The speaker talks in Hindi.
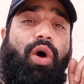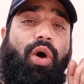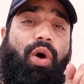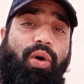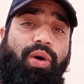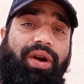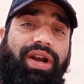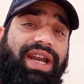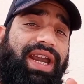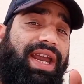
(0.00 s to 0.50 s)

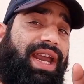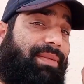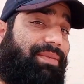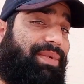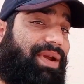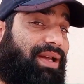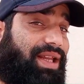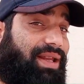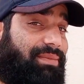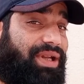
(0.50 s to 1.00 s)
और ये
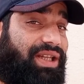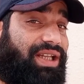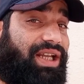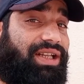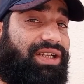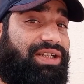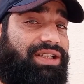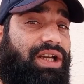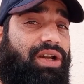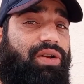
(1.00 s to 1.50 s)
भी मैं
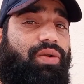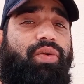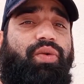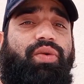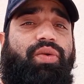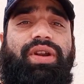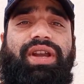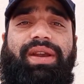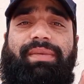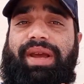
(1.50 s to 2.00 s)
बताता
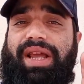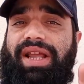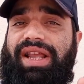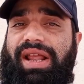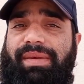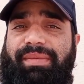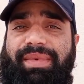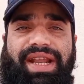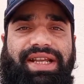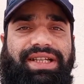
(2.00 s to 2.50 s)
चलूं मैंने
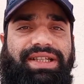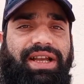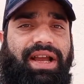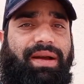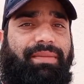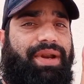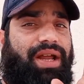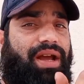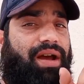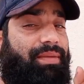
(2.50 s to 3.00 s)
तीन महीने
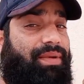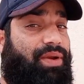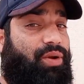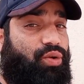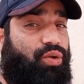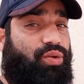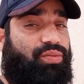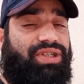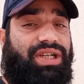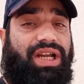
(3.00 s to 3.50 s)
कबल अपने
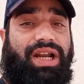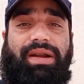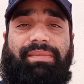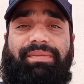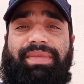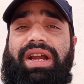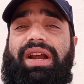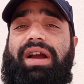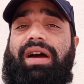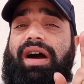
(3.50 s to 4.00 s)
यूट्यूब चैनल
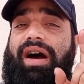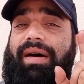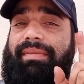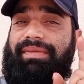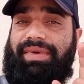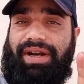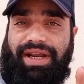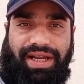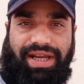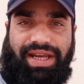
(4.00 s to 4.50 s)
पर
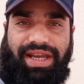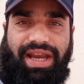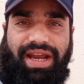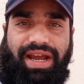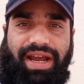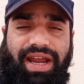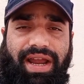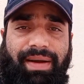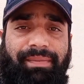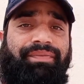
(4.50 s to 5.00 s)
काम नहीं
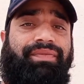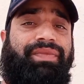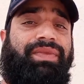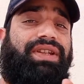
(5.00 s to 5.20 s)
किया है